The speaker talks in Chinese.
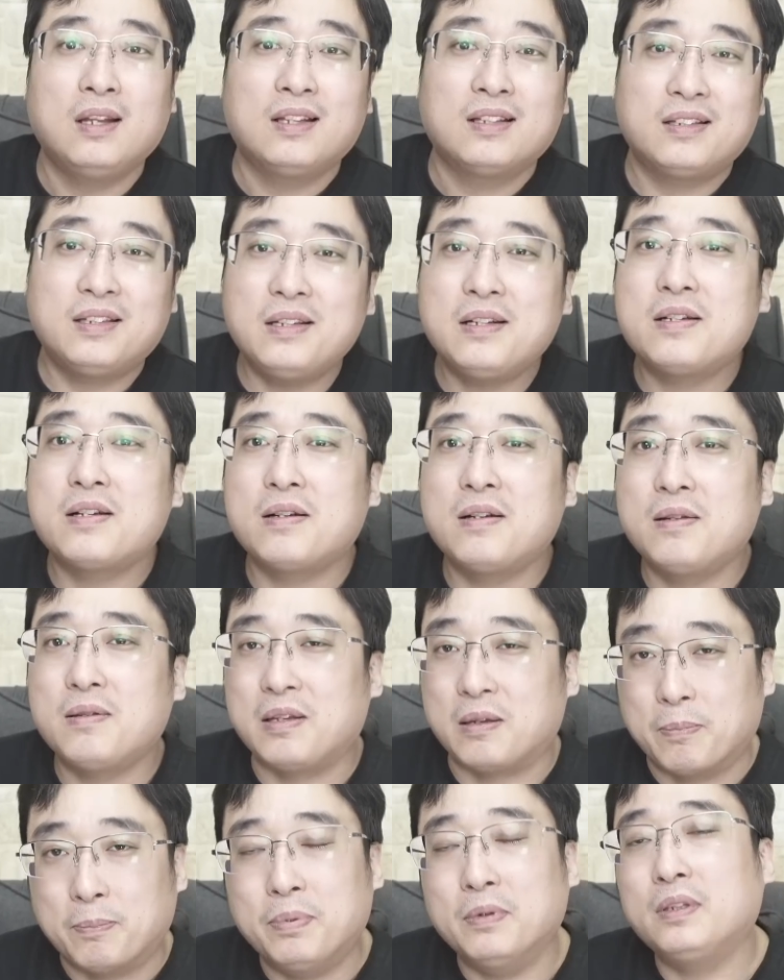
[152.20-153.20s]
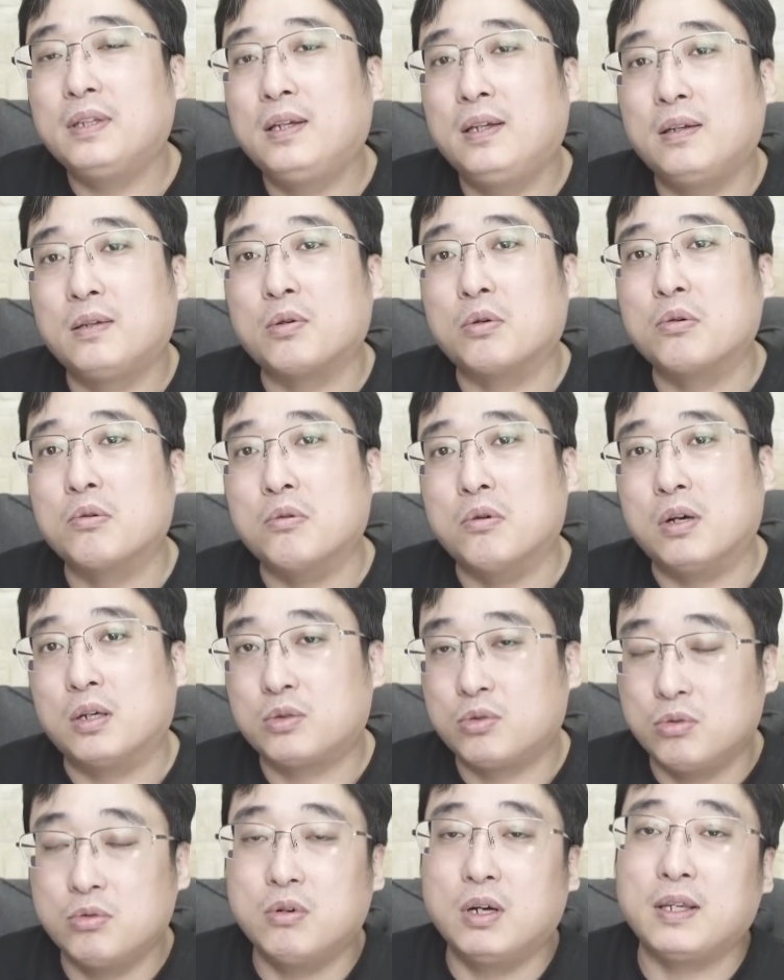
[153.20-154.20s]
其实你不提中国，
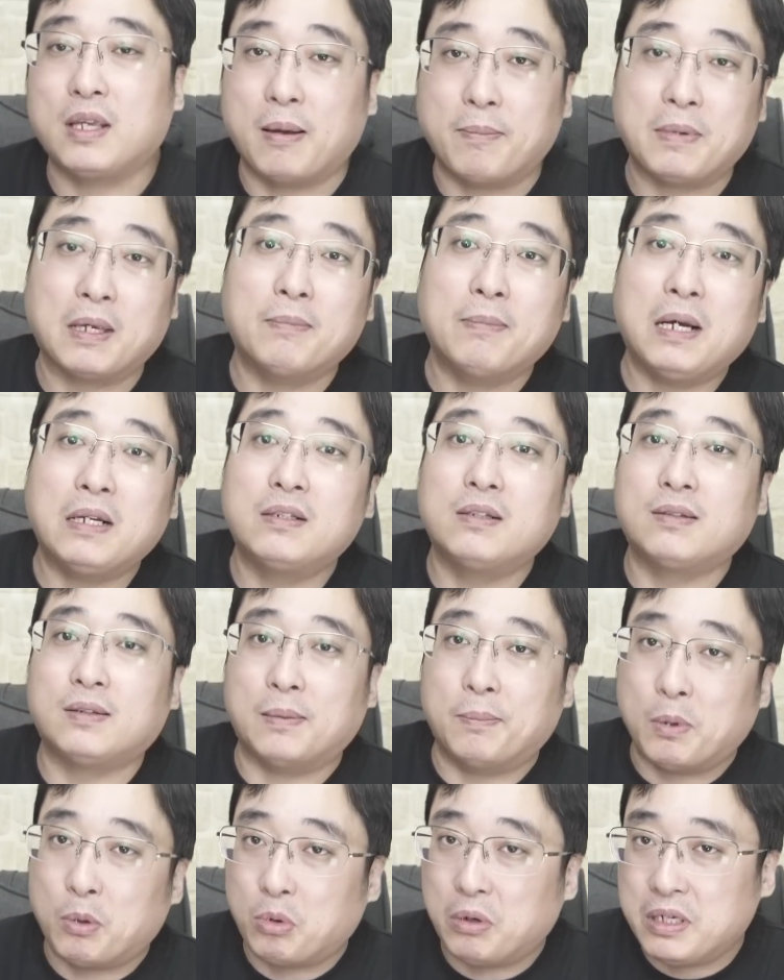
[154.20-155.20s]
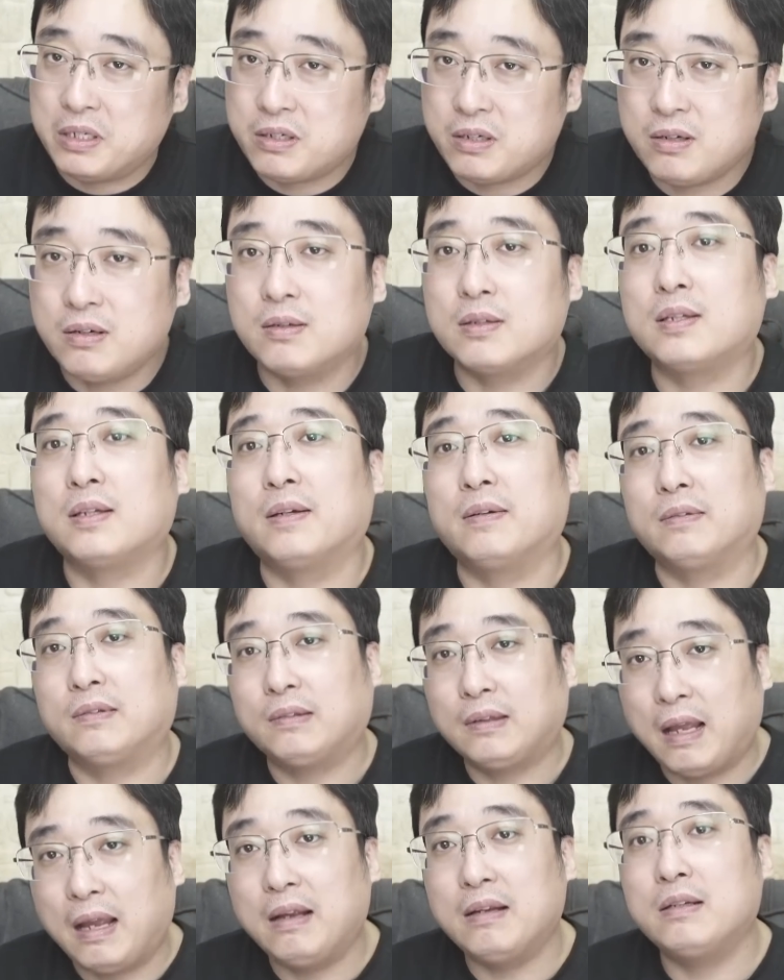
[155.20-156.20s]
中国也明白是怎么回事情。
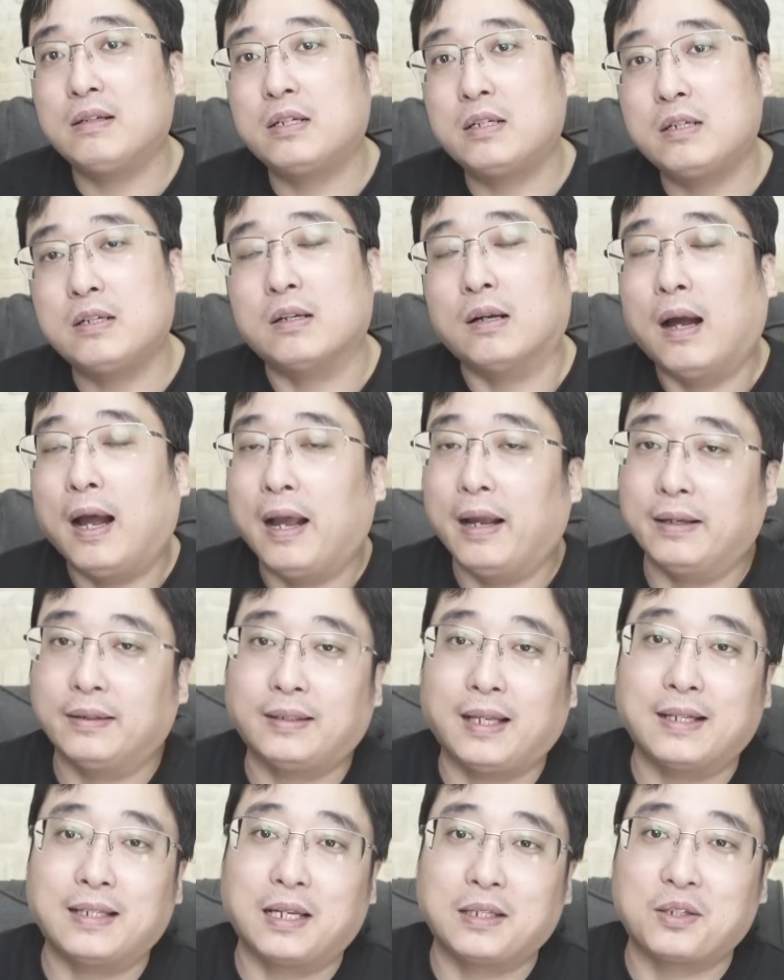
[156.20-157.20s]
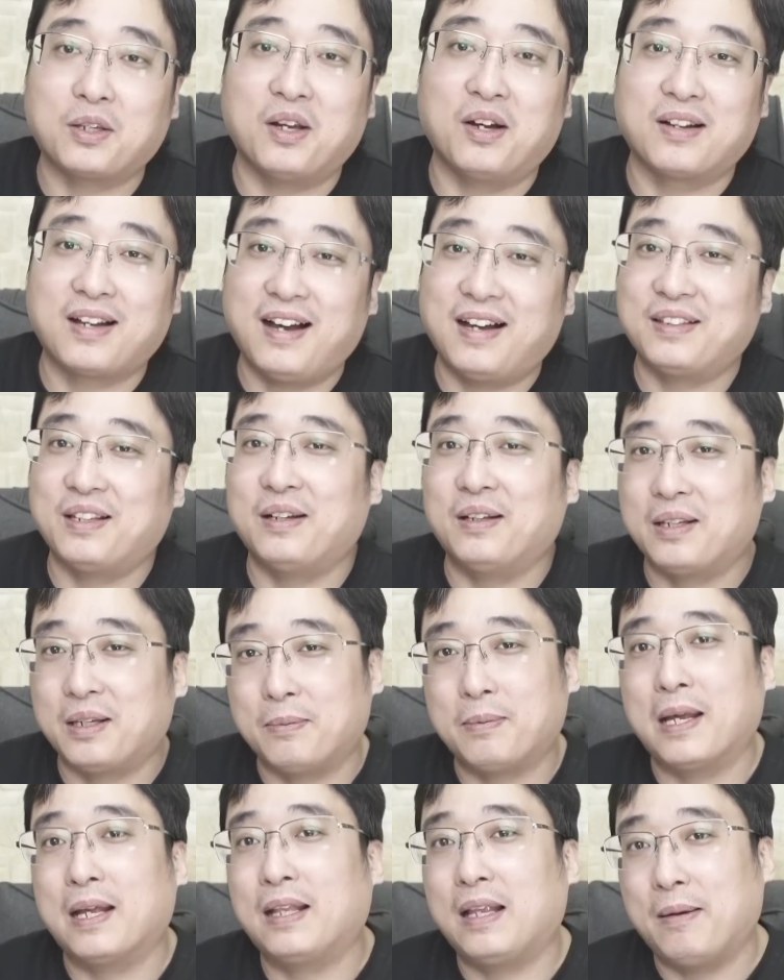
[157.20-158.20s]
但是，哎，大家就要看到里
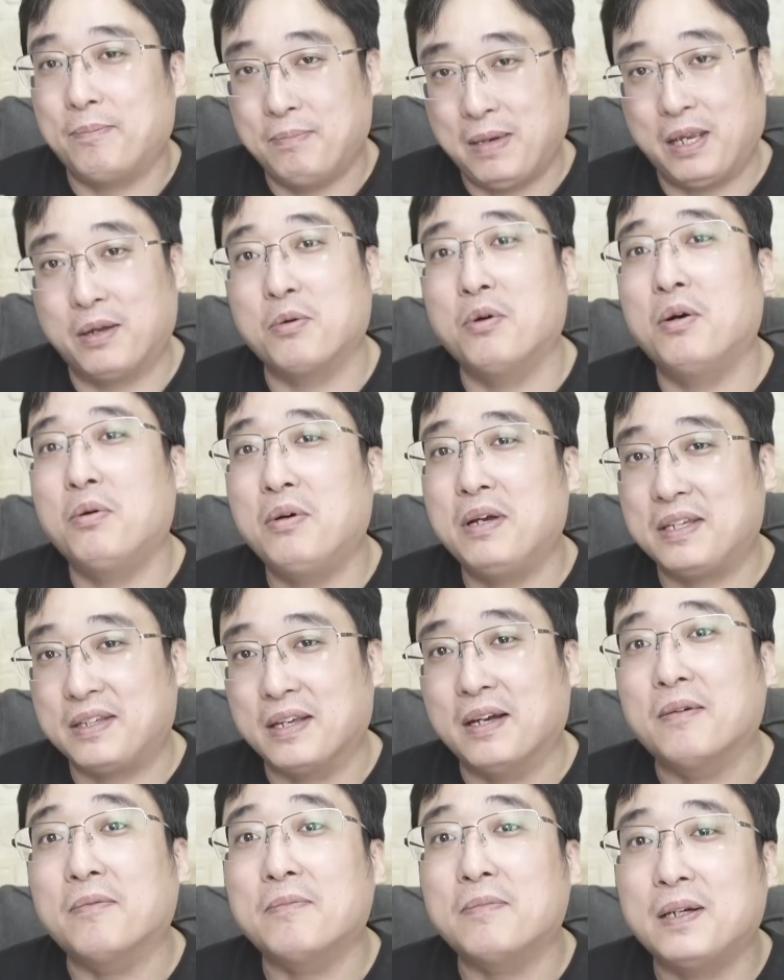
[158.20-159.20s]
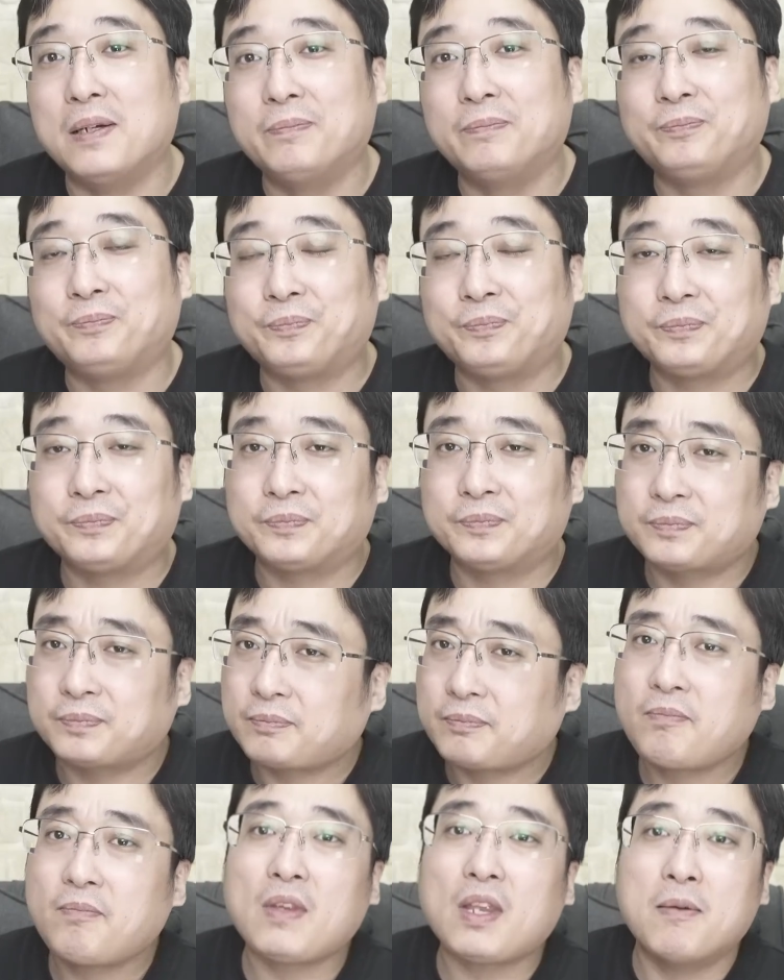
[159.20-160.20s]
边了。美国会赢吗？
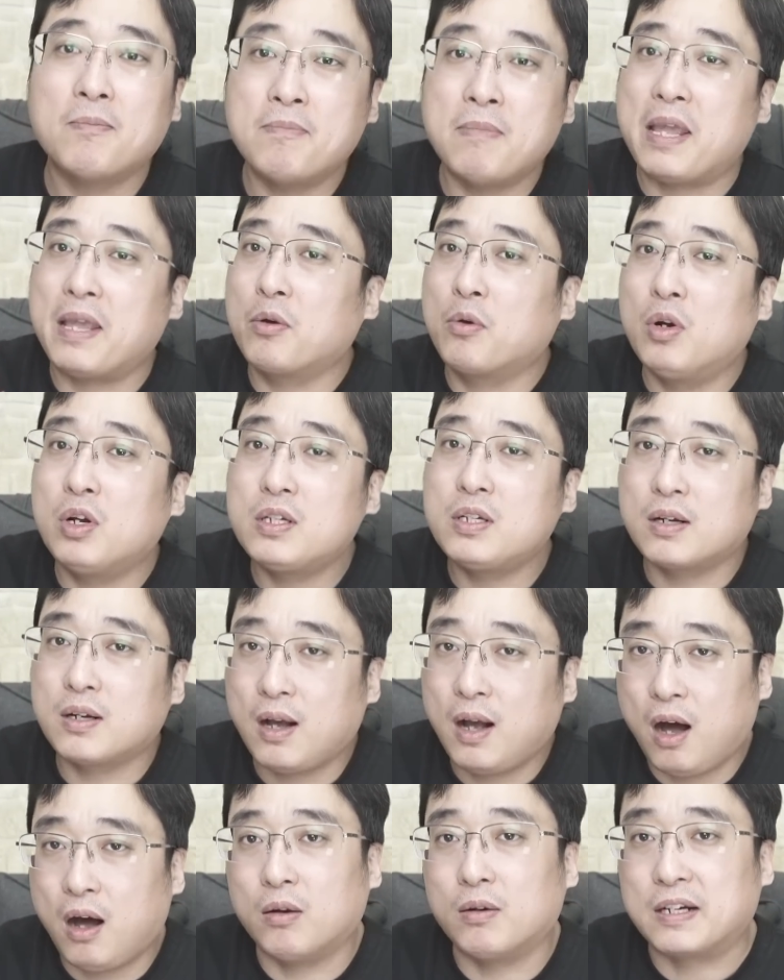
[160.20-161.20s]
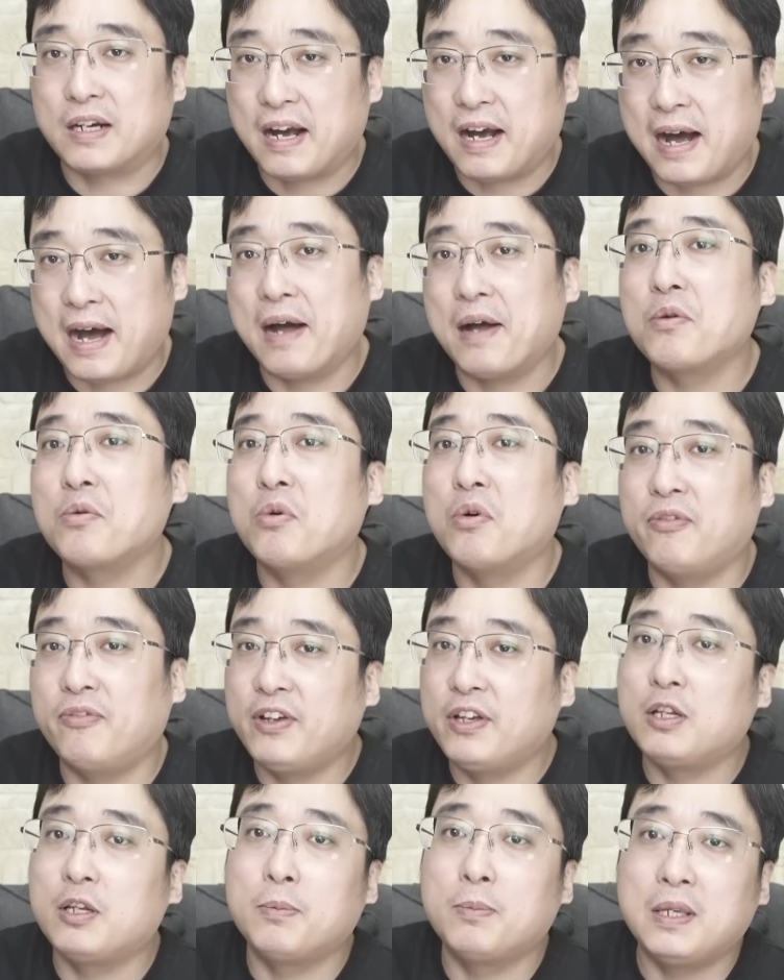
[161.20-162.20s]
美国是靠着韩国、菲
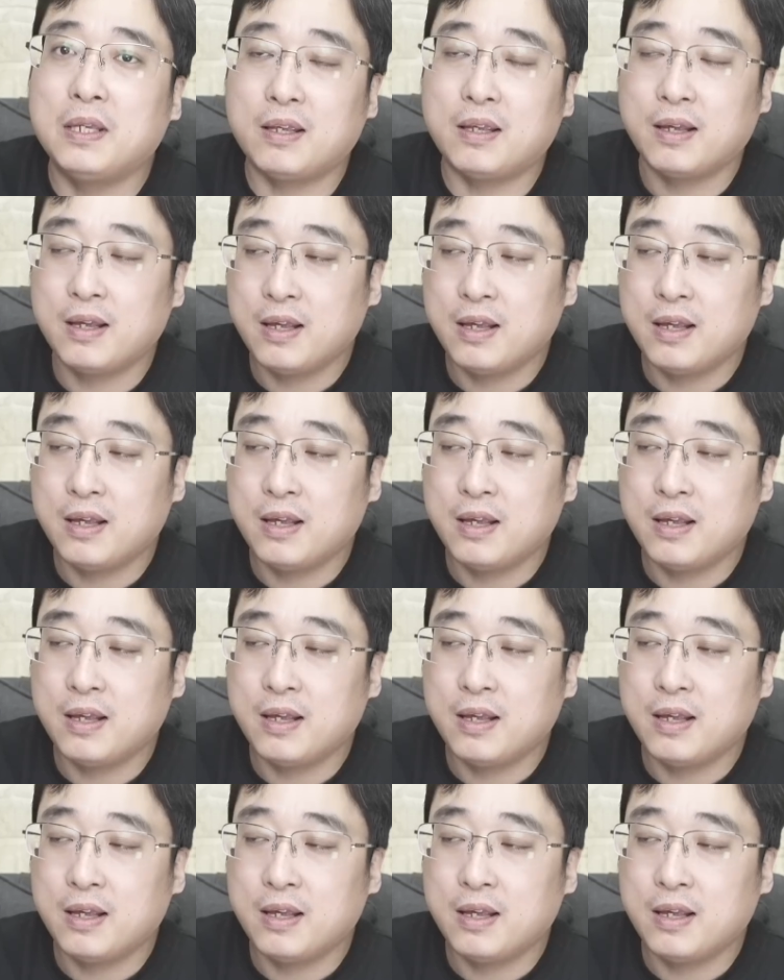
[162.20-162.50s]
律宾